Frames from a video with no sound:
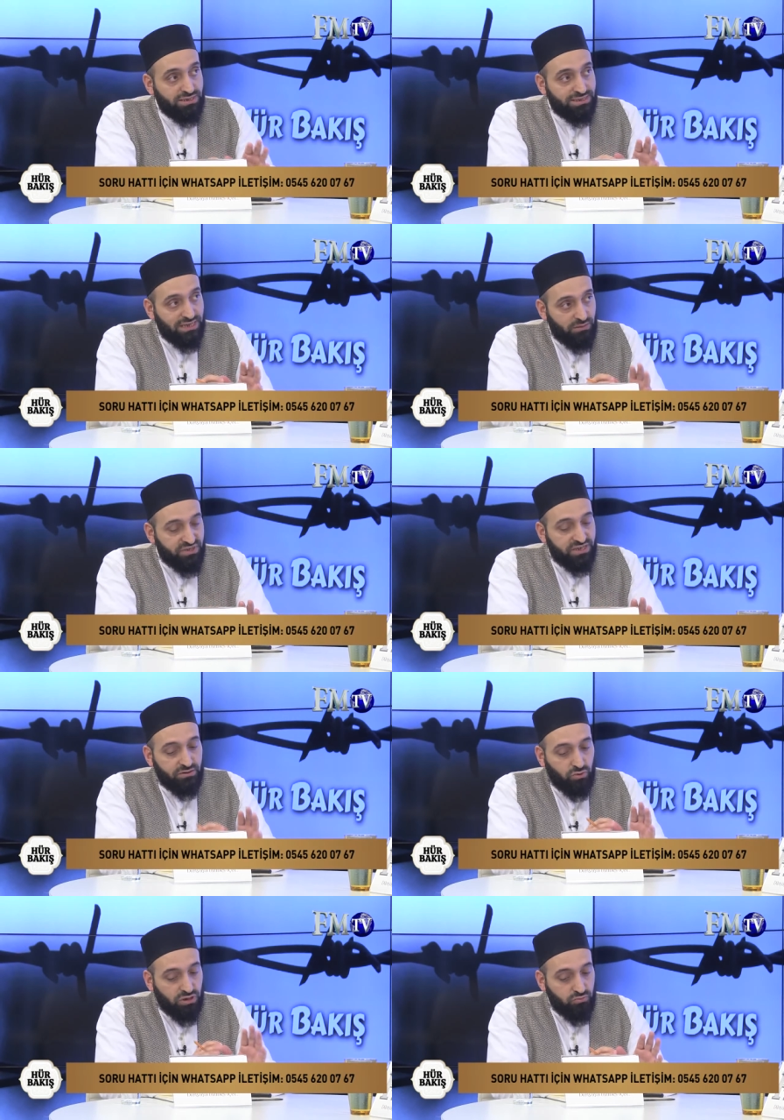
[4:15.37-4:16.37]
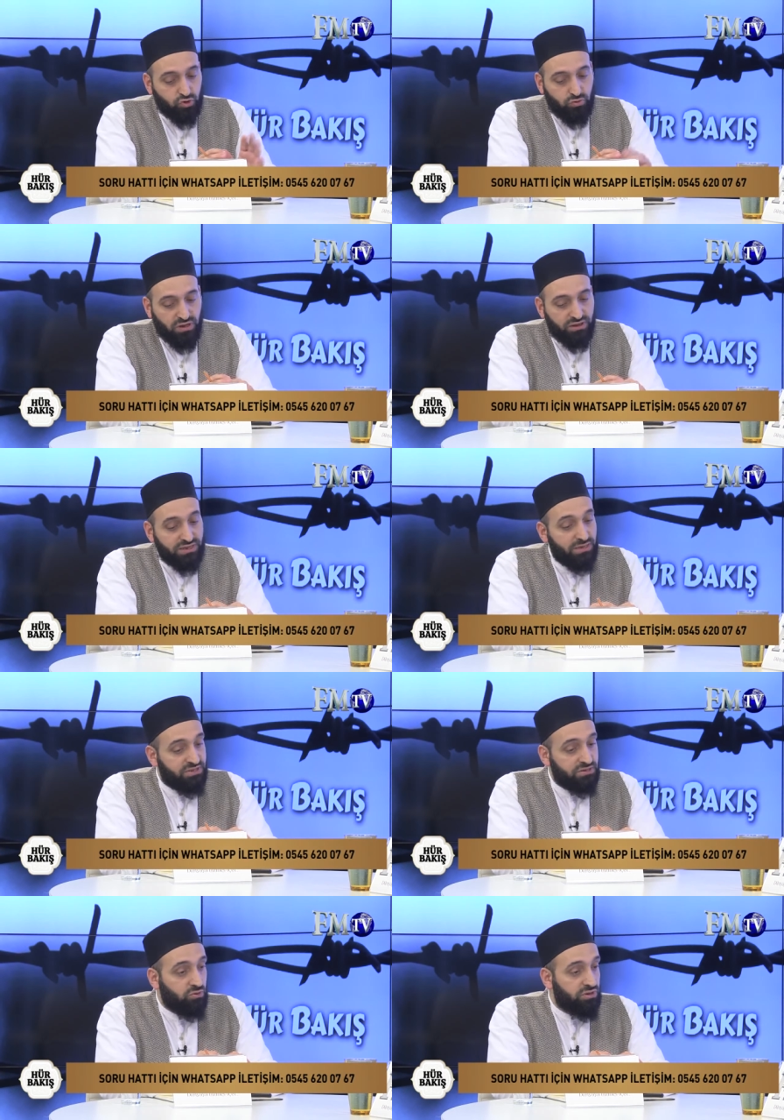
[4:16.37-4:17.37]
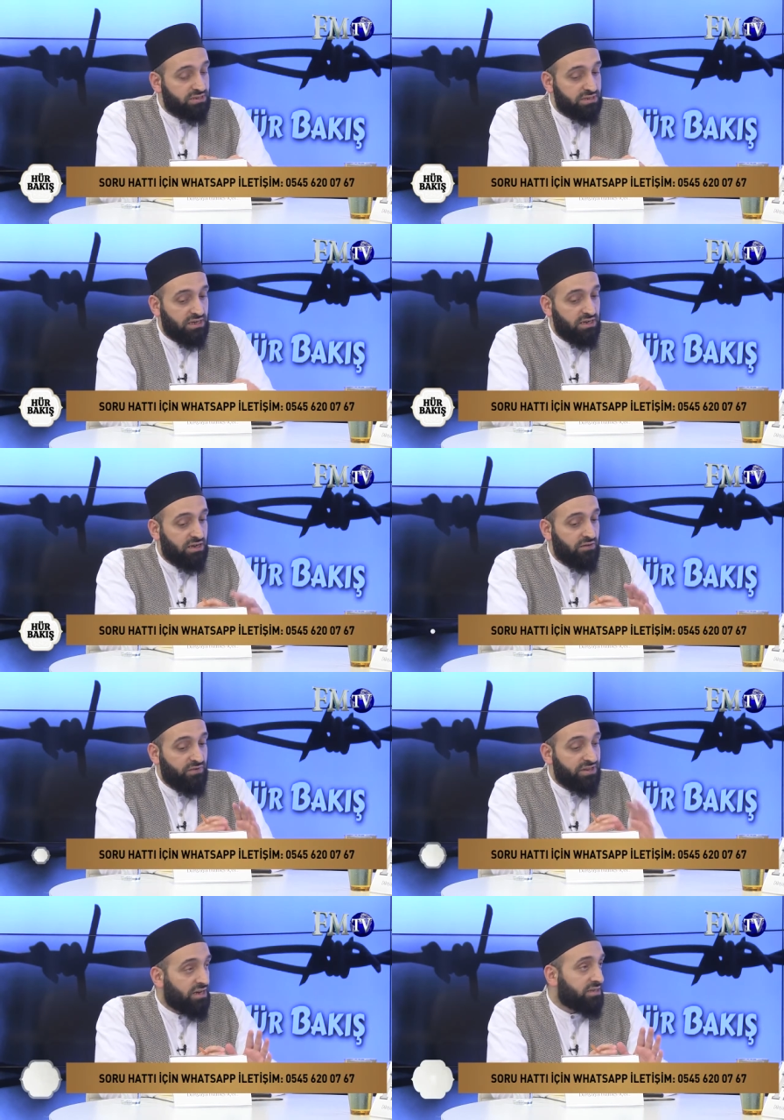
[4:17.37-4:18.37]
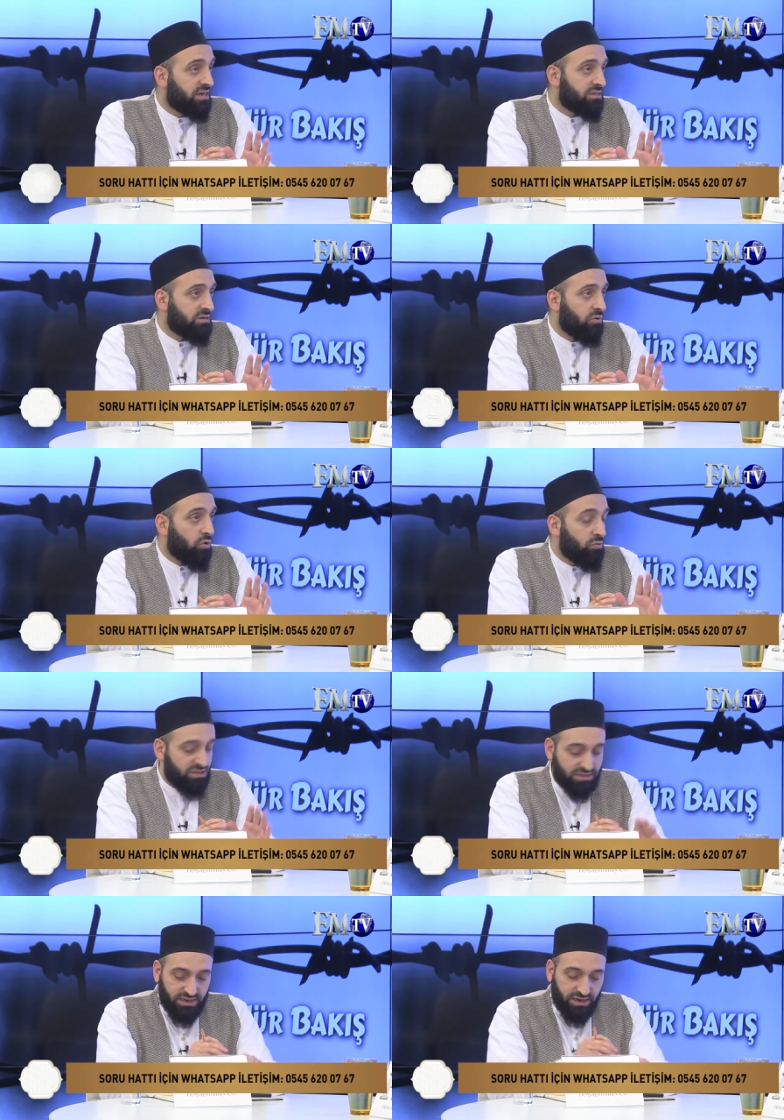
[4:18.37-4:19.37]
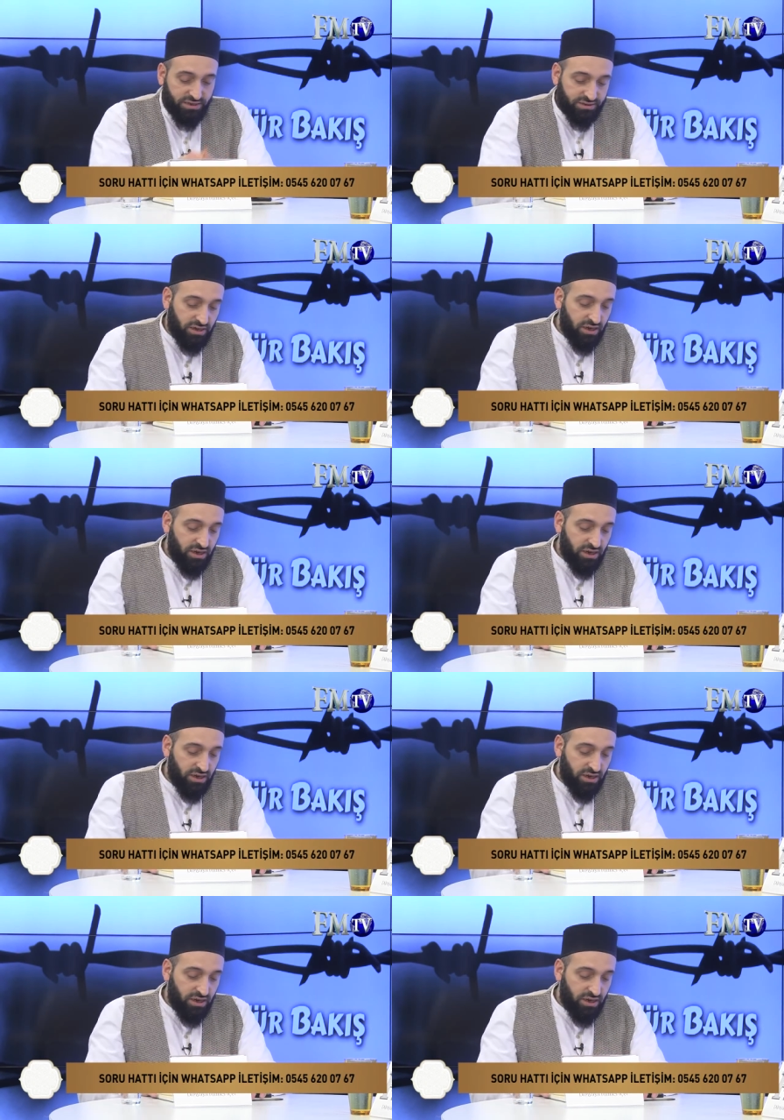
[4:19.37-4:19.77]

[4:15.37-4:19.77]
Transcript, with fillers: İslam dininde olan Müslümanların hepsinin dolayısıyla fedakar olması gerekir.